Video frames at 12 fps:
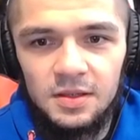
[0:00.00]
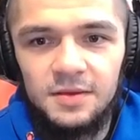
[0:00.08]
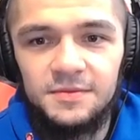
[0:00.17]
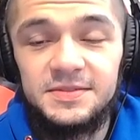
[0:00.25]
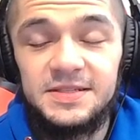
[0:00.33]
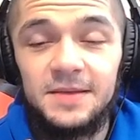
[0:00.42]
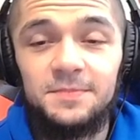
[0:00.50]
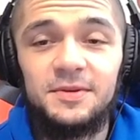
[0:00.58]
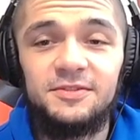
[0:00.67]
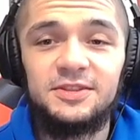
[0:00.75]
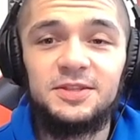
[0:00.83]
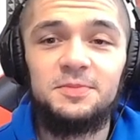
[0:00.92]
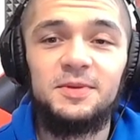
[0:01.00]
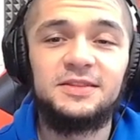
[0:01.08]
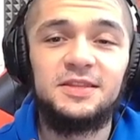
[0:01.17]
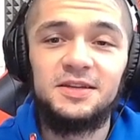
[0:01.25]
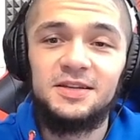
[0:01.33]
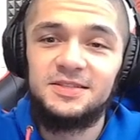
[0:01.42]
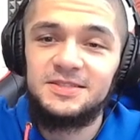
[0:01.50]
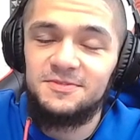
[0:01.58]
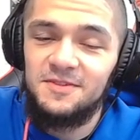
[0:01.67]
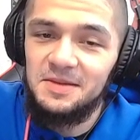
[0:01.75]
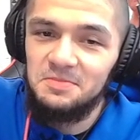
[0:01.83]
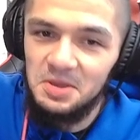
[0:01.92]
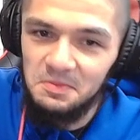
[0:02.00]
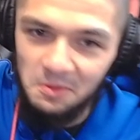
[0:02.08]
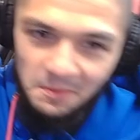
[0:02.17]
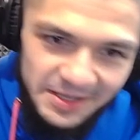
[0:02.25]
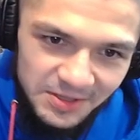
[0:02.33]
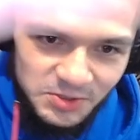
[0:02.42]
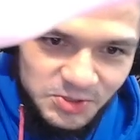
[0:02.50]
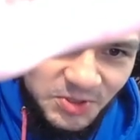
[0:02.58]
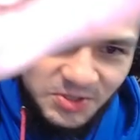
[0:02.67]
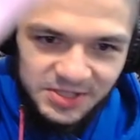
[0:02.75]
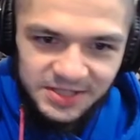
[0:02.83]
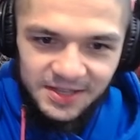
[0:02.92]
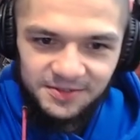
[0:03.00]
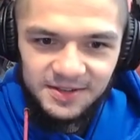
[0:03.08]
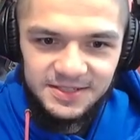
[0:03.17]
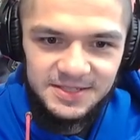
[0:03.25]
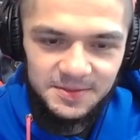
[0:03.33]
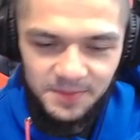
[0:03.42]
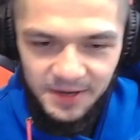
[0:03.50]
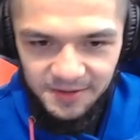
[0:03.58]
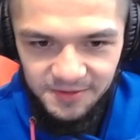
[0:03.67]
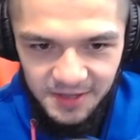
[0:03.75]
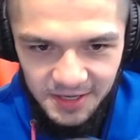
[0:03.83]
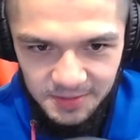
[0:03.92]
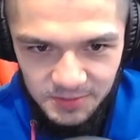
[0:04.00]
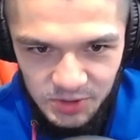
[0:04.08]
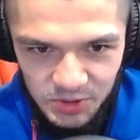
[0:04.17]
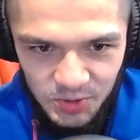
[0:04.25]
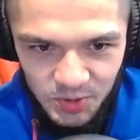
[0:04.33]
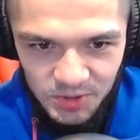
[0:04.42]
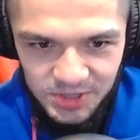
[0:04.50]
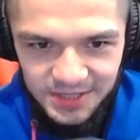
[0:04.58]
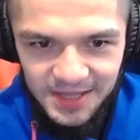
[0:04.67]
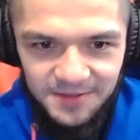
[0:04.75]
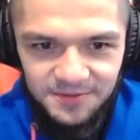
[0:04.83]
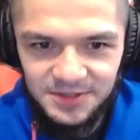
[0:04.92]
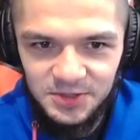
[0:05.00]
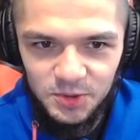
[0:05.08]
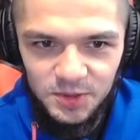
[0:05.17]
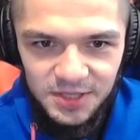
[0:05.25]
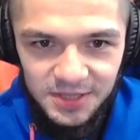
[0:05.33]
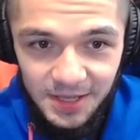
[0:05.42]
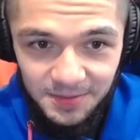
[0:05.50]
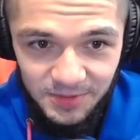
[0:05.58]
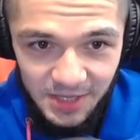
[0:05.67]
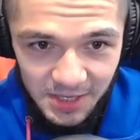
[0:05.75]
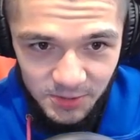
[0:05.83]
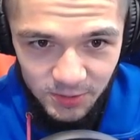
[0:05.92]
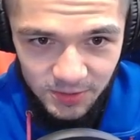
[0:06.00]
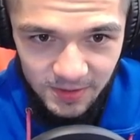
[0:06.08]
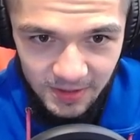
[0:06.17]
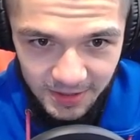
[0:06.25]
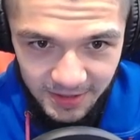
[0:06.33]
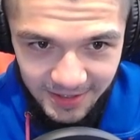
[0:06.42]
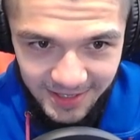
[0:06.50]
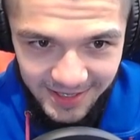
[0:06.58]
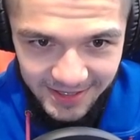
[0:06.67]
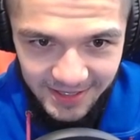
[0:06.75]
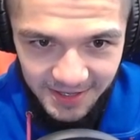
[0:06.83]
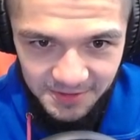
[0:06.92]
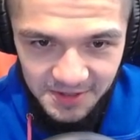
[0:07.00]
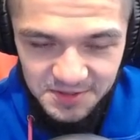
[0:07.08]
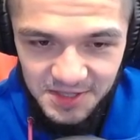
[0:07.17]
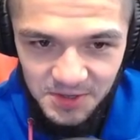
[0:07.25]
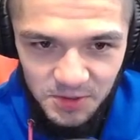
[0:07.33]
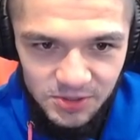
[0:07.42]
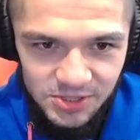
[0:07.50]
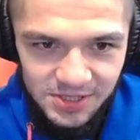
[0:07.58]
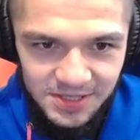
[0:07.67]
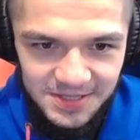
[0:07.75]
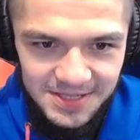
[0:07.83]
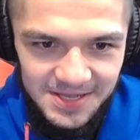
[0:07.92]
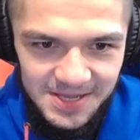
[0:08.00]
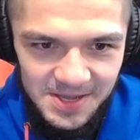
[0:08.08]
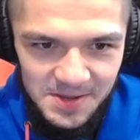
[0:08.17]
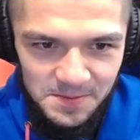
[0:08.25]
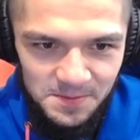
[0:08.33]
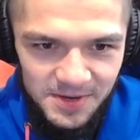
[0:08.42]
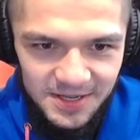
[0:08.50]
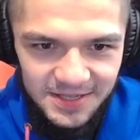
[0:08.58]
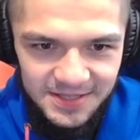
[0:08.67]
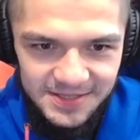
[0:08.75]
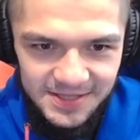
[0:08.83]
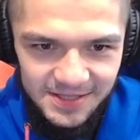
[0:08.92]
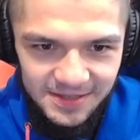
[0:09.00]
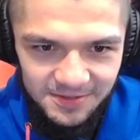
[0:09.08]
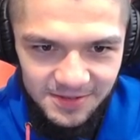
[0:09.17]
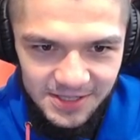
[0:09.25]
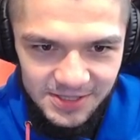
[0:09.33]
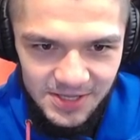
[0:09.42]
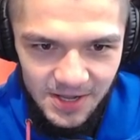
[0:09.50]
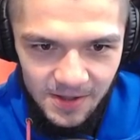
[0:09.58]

Всем привет, ребята, с вами Муман. Ну что же, давайте проверим, что же там в итоге нам дают. Э, Лига трофеев закончилась и полетел движ.